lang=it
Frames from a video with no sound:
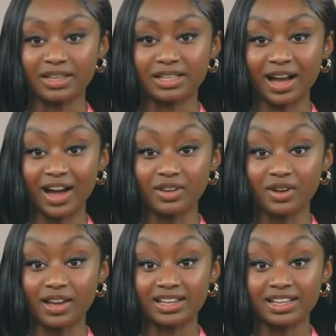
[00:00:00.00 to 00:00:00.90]

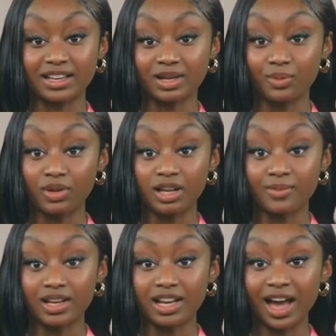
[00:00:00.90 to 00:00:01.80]
Saranno resi
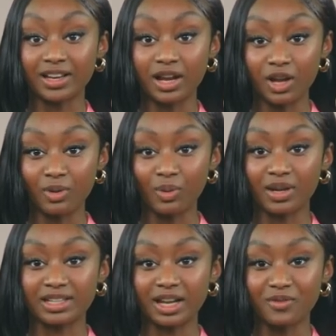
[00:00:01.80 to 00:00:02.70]
disponibili anche
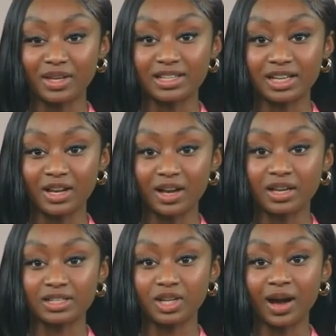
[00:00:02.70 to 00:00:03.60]
alcuni servizi
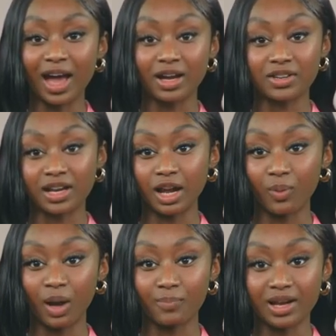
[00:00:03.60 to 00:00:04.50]
tradizionali delle
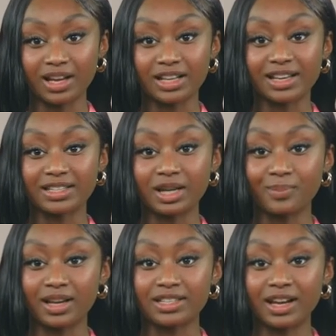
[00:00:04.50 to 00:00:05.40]
web agency
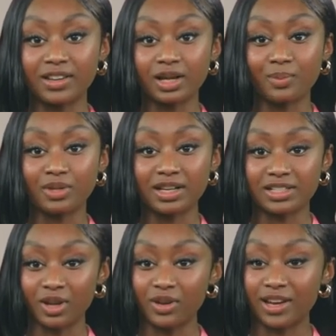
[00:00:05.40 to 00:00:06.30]
messi a
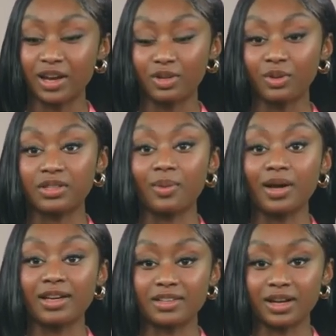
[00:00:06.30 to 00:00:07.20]
disposizione
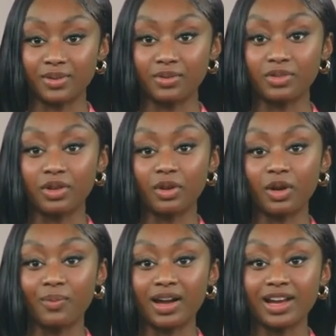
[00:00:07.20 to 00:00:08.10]
gratuitamente,
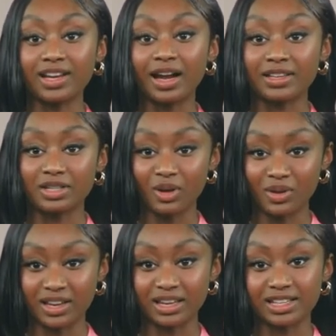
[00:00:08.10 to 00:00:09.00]
come la
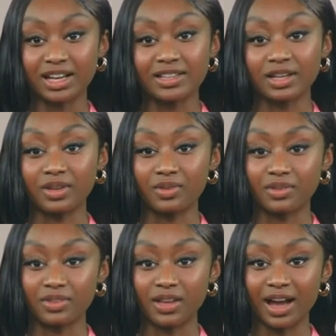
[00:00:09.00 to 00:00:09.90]
creazione di siti,
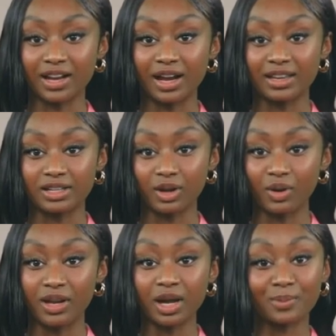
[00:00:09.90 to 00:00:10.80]
la
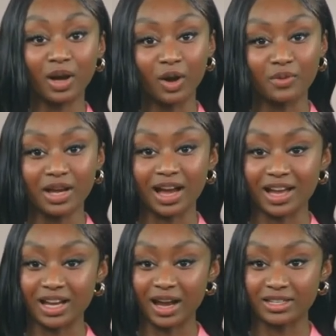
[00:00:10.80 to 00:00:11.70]
creazione di blog e
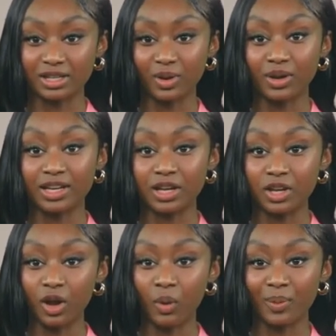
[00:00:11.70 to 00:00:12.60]
la creazione di
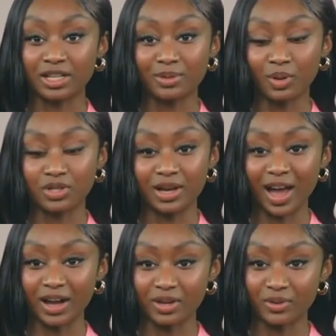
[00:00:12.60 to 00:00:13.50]
e-commerce
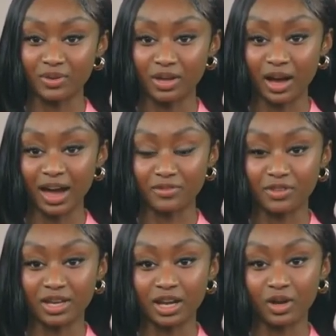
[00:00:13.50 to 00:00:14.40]
portali,
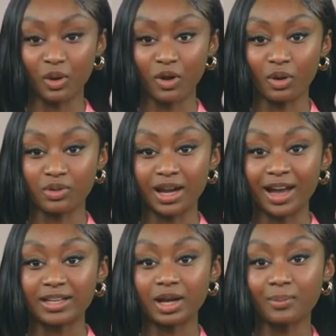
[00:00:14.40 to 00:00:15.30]
affinché nuovi
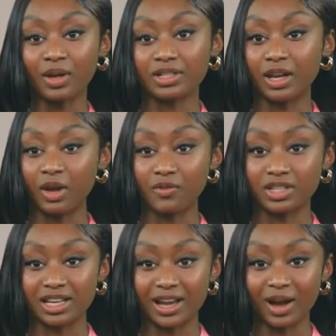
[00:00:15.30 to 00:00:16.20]
utenti possano
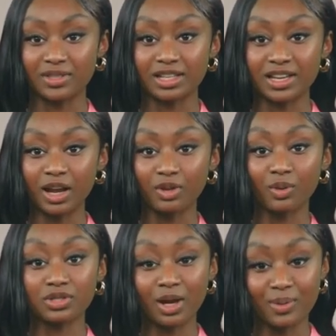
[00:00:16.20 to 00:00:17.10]
avvicinarsi
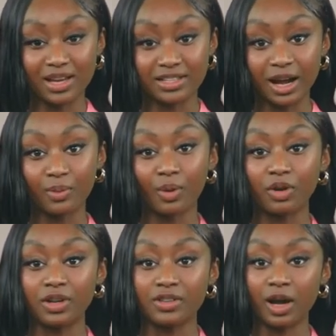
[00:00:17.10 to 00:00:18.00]
gratuitamente al
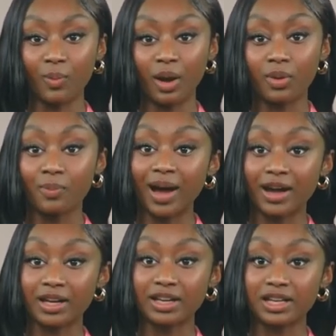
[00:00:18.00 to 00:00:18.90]
mondo del web
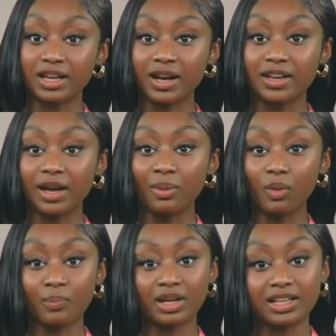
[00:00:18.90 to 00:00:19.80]
marketing e della
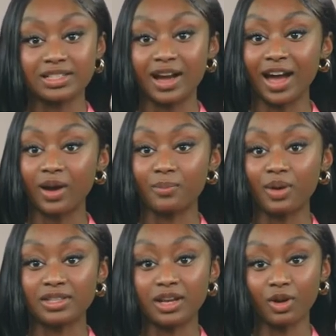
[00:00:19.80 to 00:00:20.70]
pubblicità e
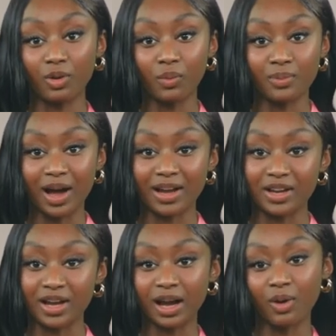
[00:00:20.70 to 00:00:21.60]
possano
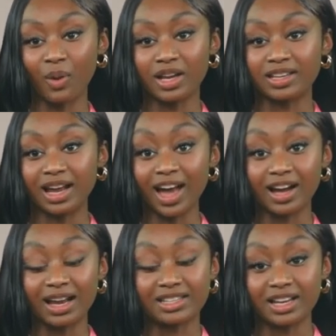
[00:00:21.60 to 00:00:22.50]
comprendere la
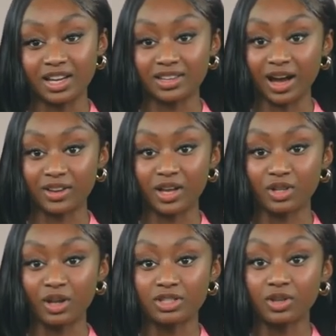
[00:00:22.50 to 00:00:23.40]
qualità e la serietà del
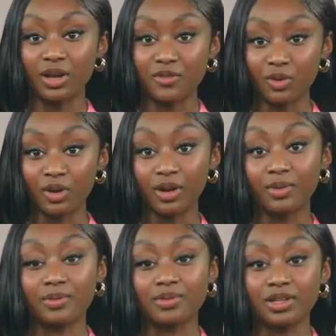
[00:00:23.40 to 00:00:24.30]
nostro
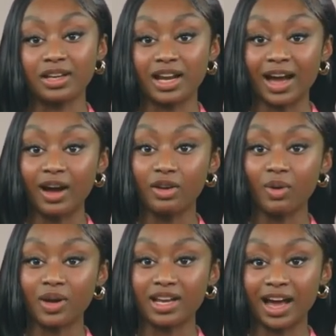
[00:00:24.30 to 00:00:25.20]
lavoro,
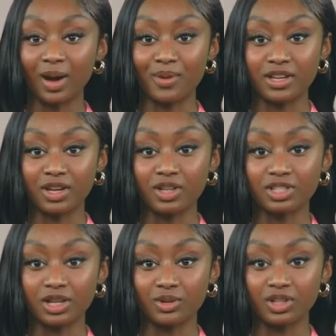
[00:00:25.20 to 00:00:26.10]
creando un legame di
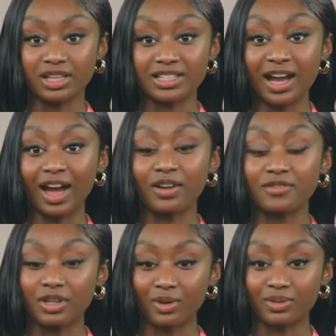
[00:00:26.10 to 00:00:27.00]
reciprocità e
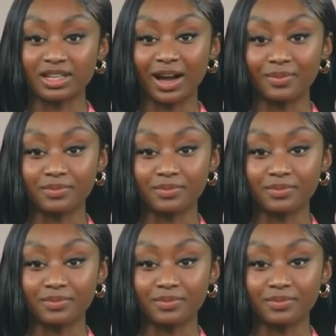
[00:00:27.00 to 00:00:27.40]
fiducia.